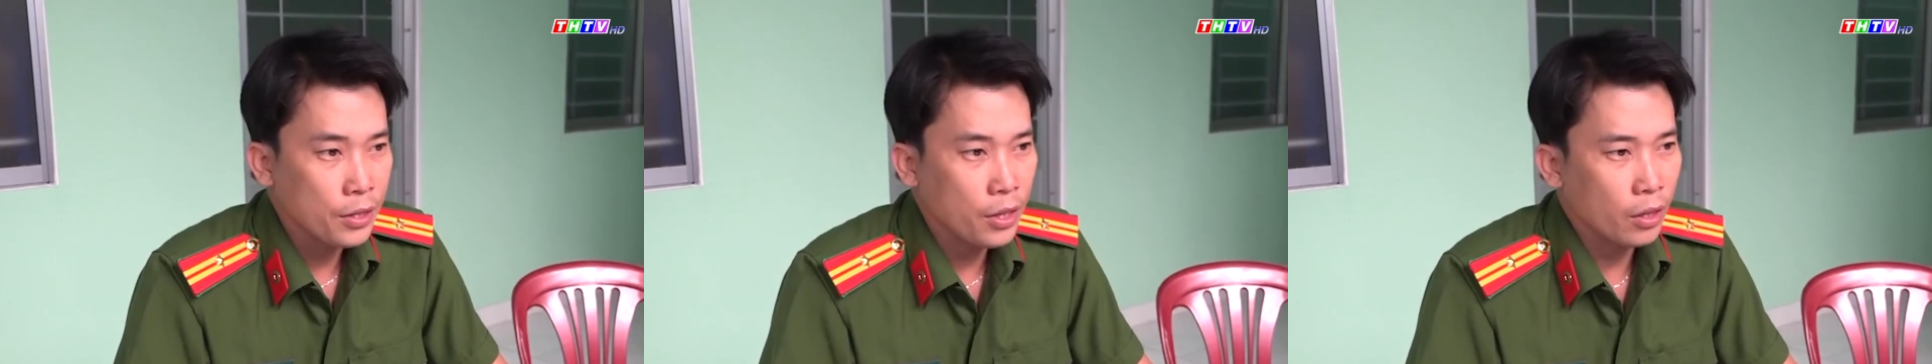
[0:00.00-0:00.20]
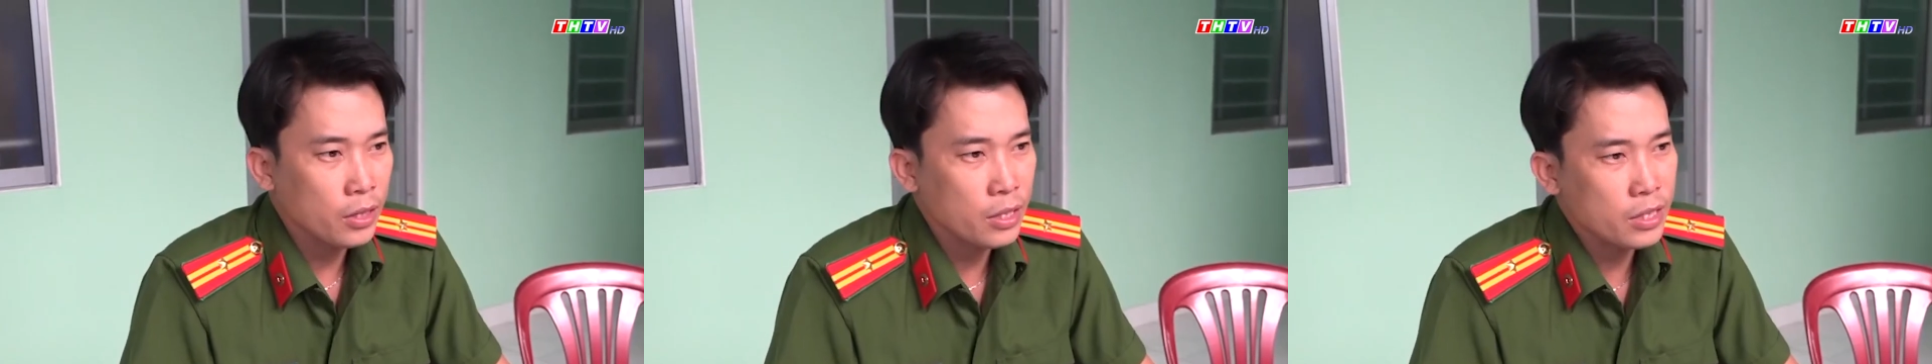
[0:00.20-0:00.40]

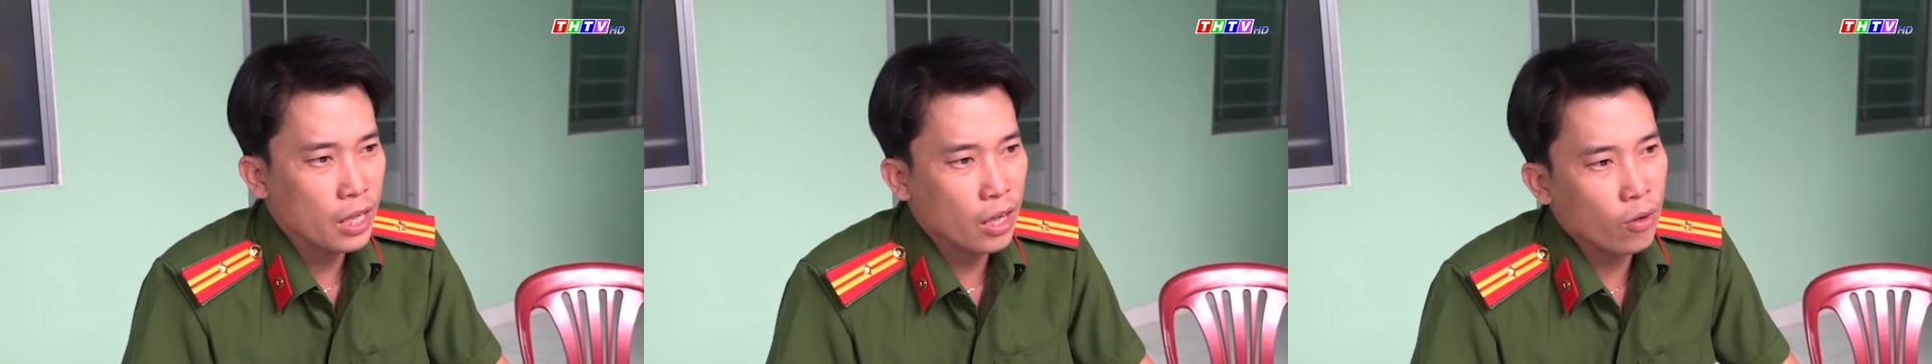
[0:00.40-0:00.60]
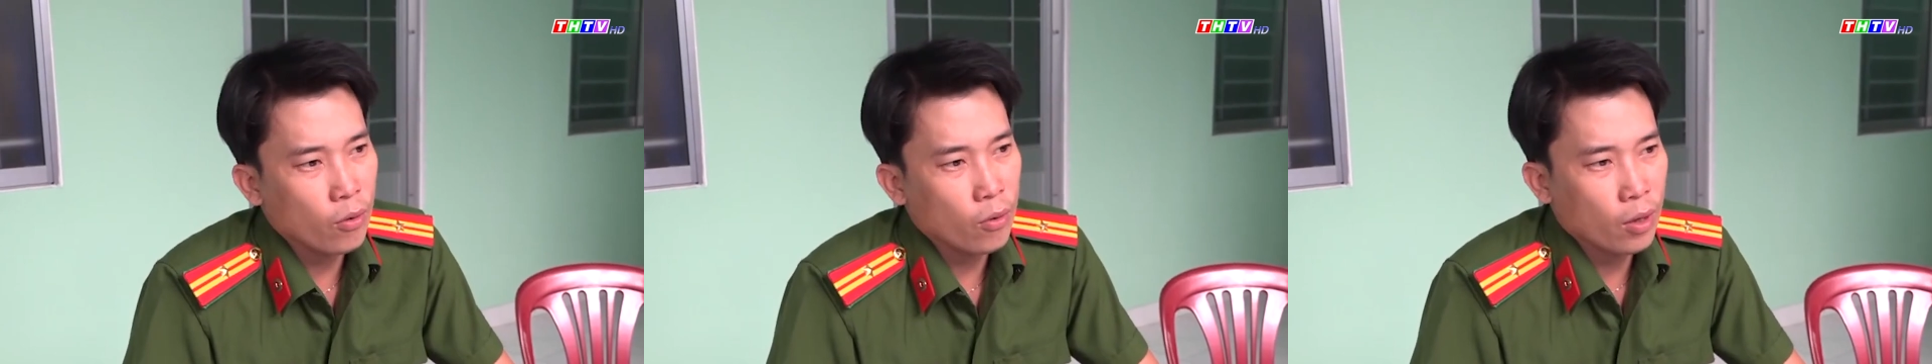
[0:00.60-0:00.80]
nhân được
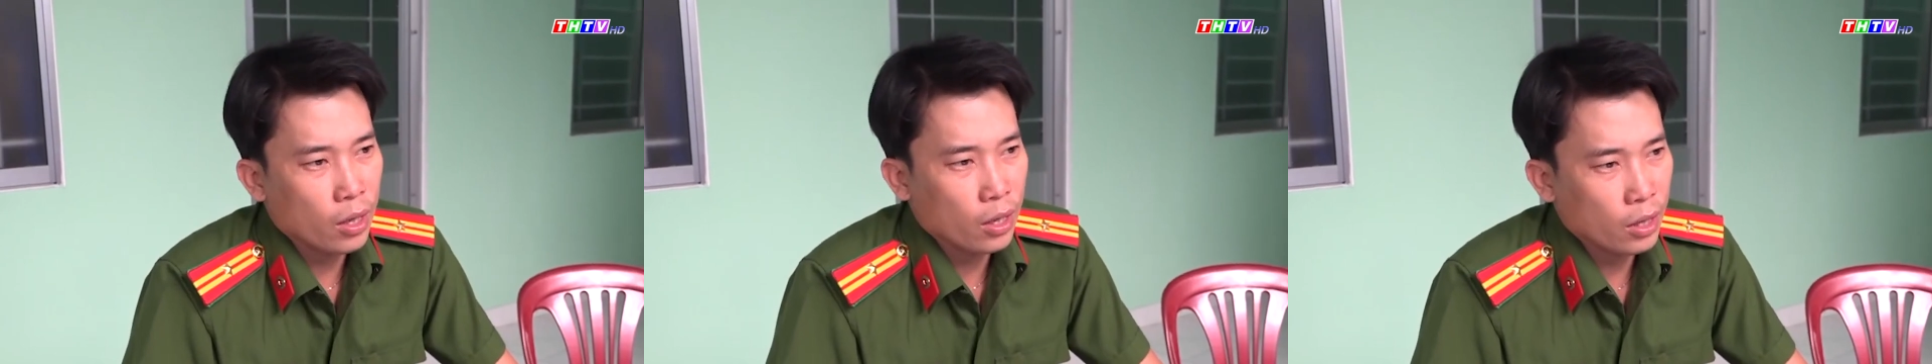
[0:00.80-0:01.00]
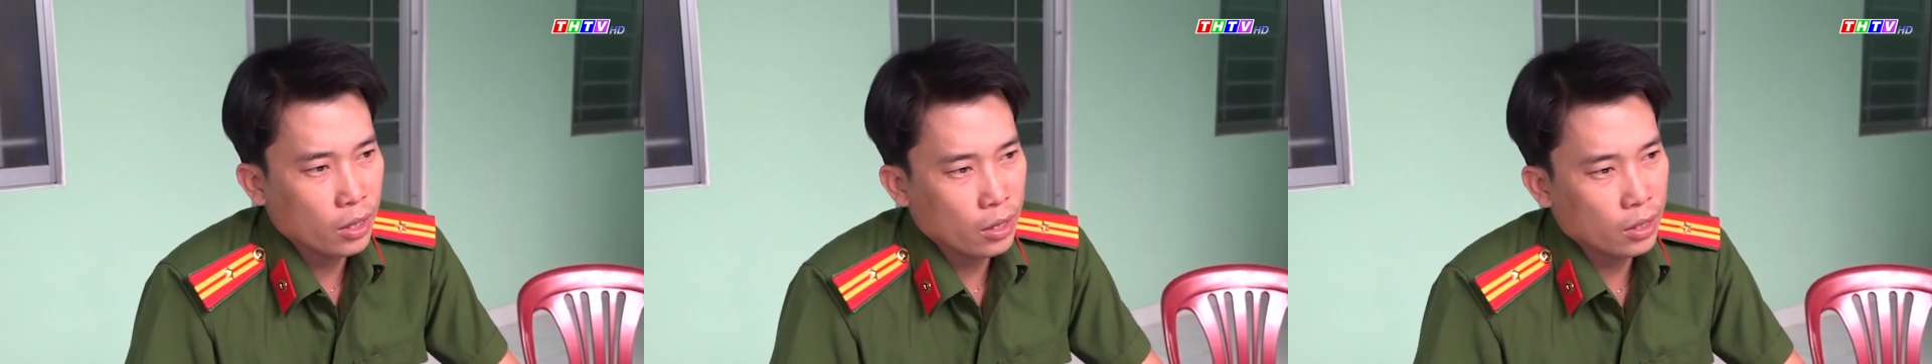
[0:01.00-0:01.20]
đưa đi cấp
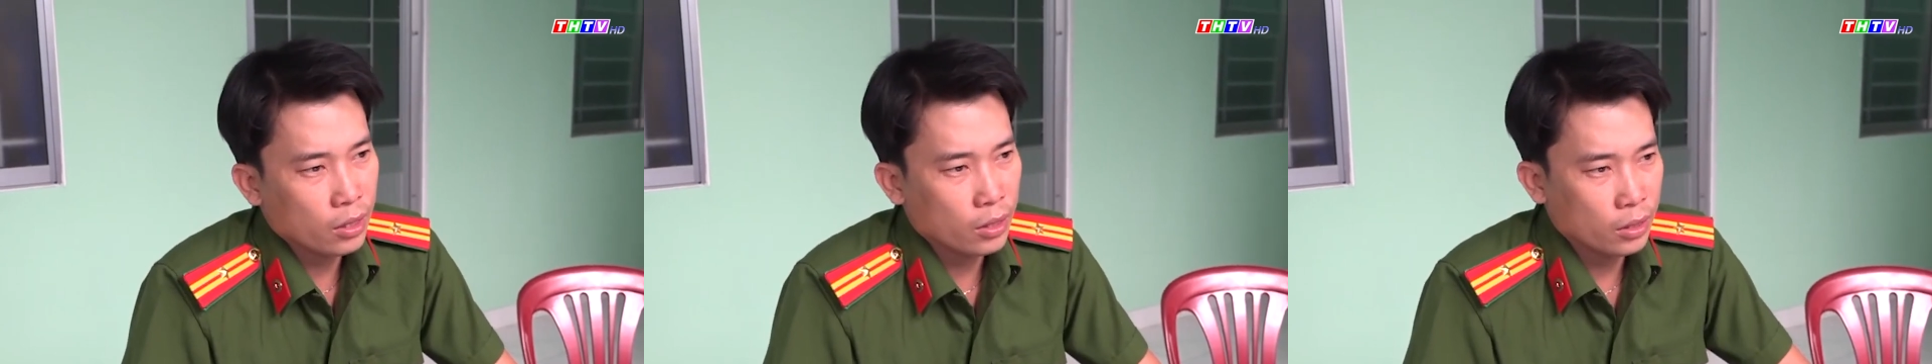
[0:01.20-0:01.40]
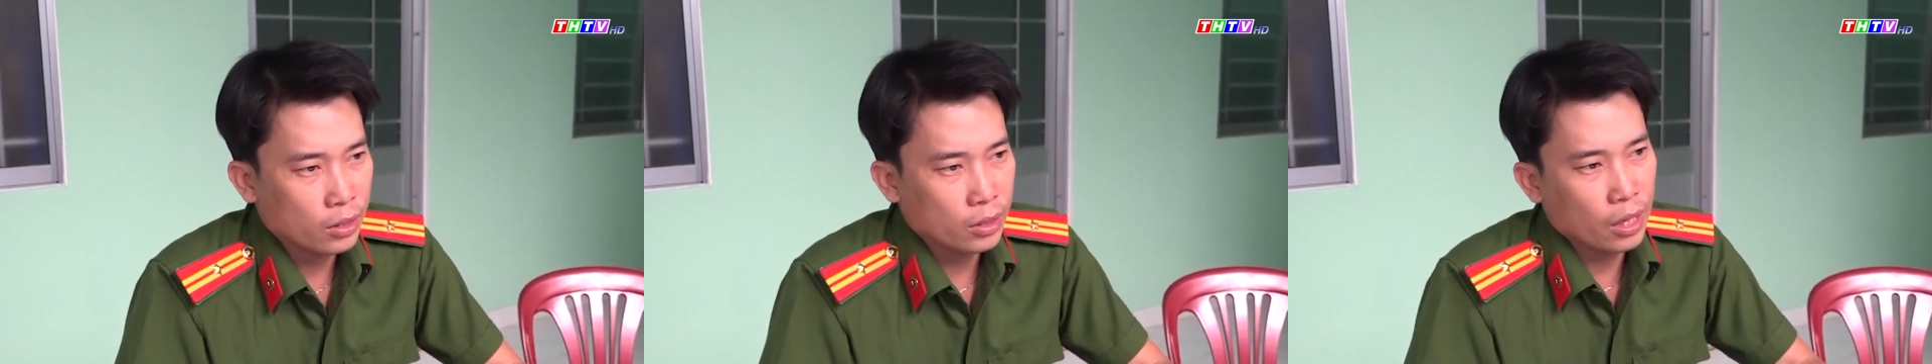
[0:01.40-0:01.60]
cứu nhưng
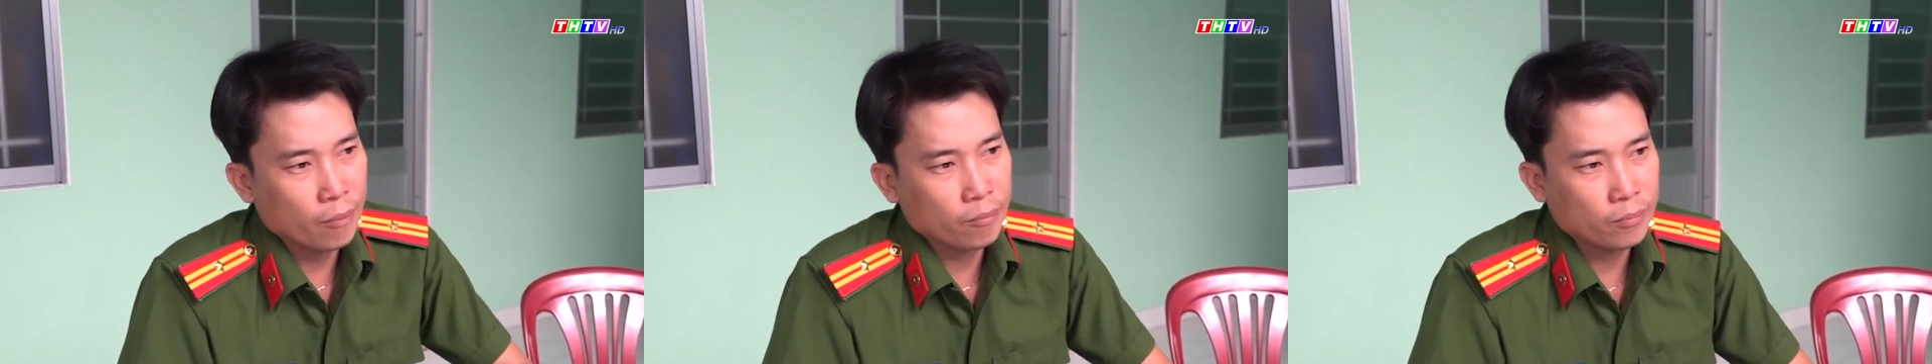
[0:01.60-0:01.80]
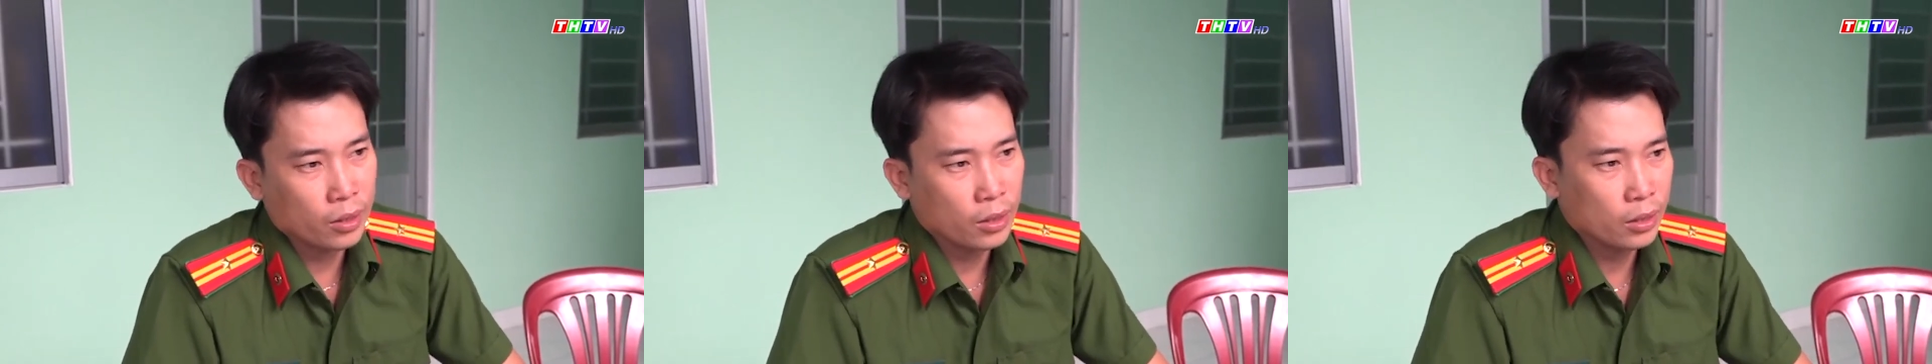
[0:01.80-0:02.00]
đã tử
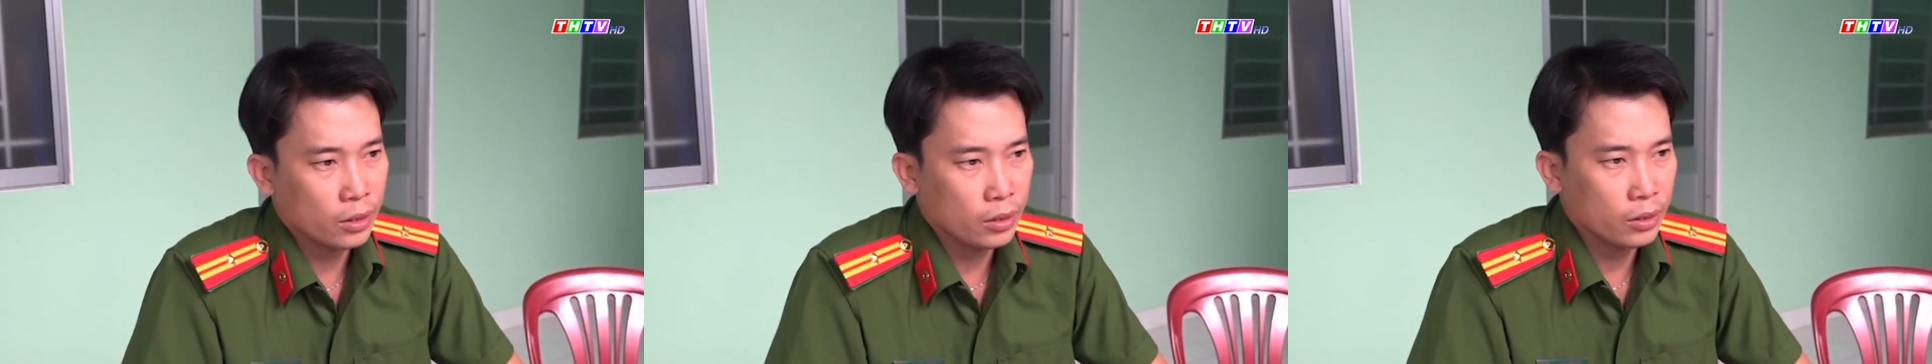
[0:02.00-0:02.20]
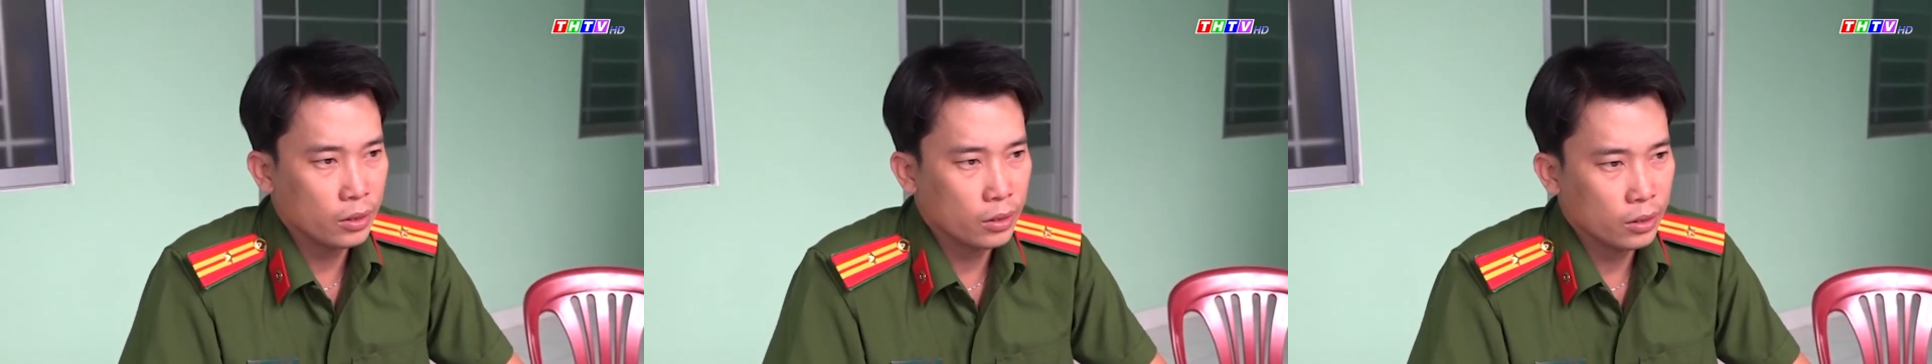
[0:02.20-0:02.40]
vong. Thành bị